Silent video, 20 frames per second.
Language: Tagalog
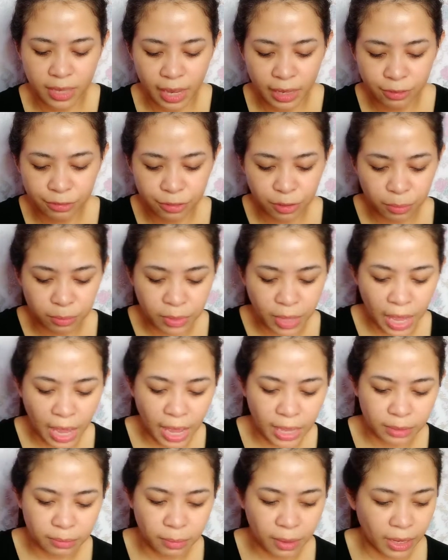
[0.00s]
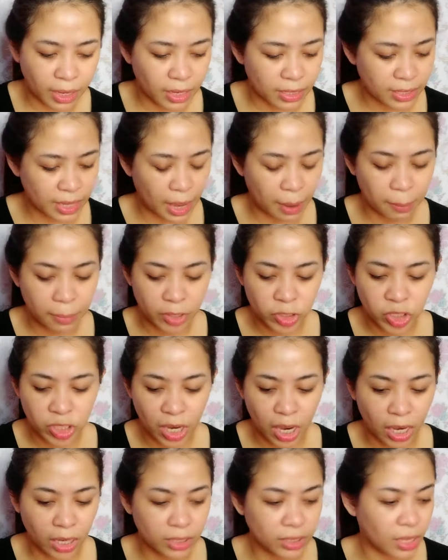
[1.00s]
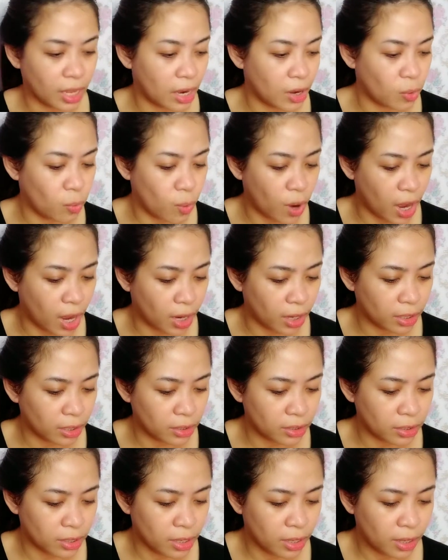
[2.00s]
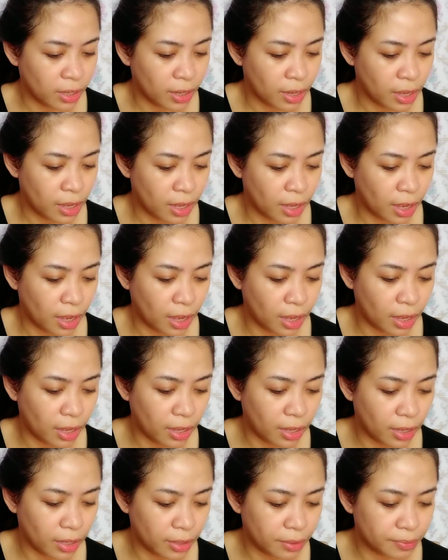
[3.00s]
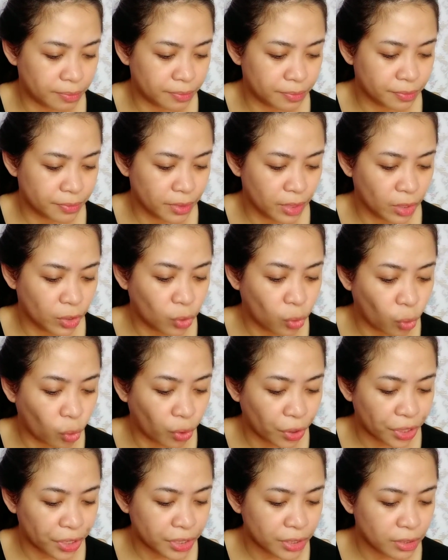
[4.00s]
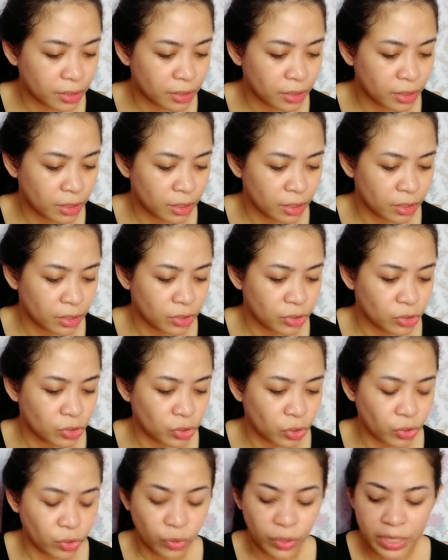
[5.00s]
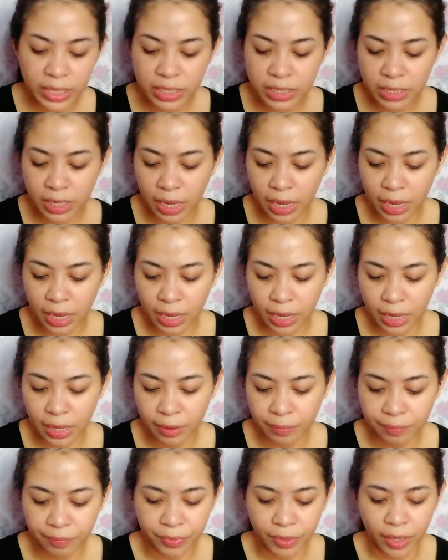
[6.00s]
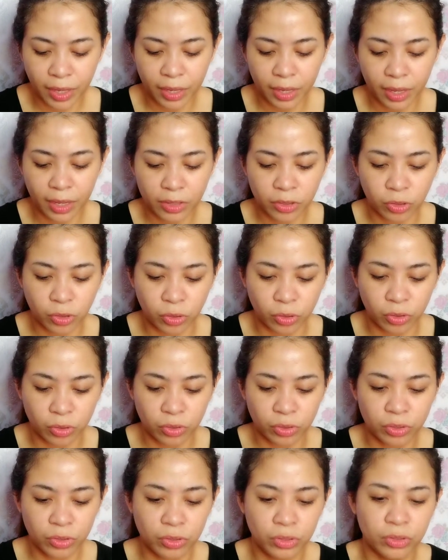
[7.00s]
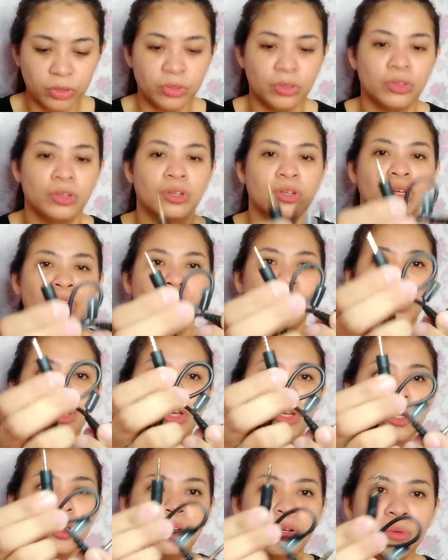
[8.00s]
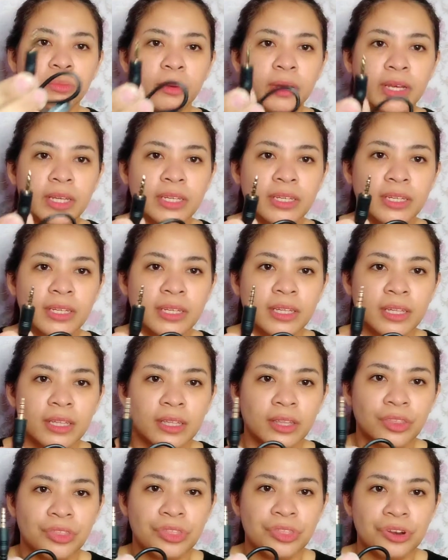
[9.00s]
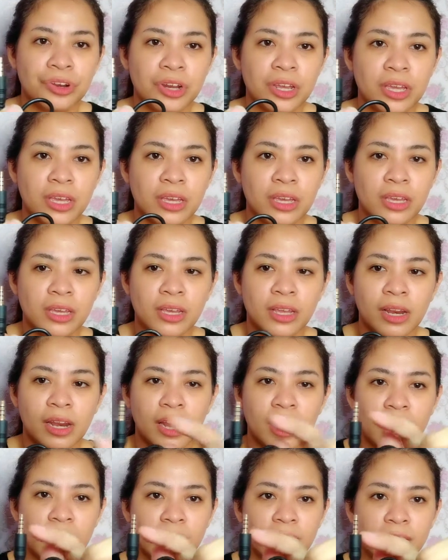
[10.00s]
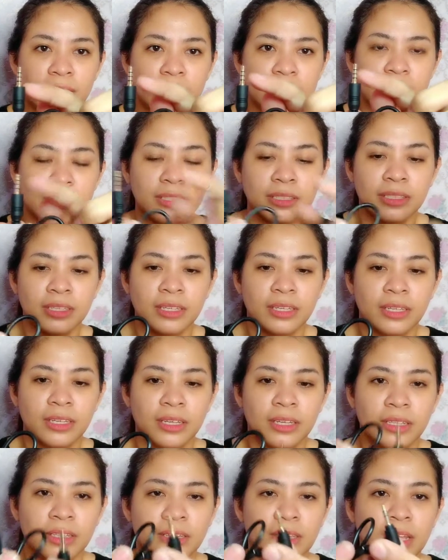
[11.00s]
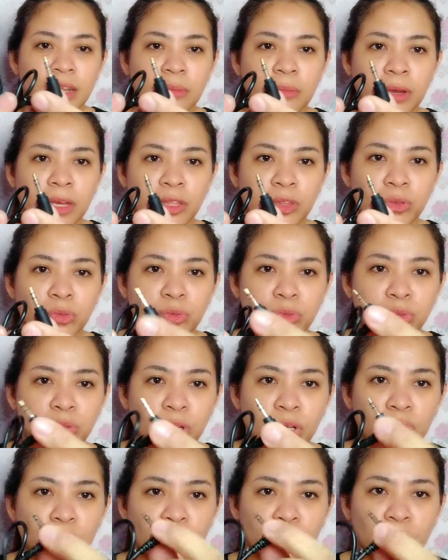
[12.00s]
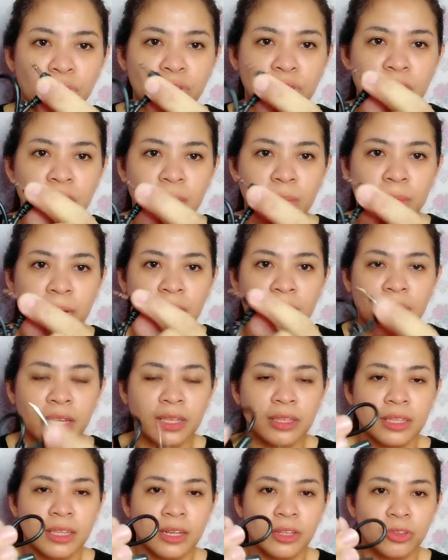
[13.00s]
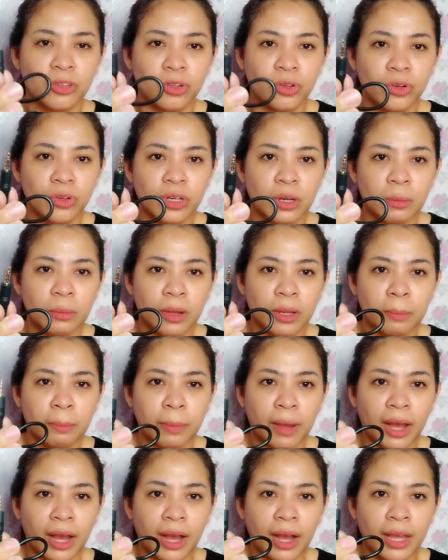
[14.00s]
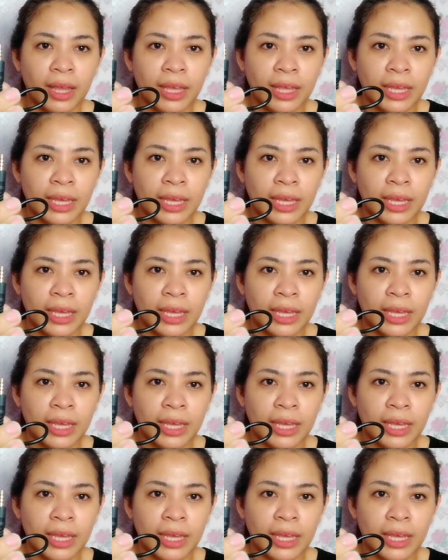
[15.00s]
aside from that, may kasama siyang dalawang uh, word. So, yung isa, ito, yung may three lines, then may two. So, ito yung sa mic, then ito yung naman pang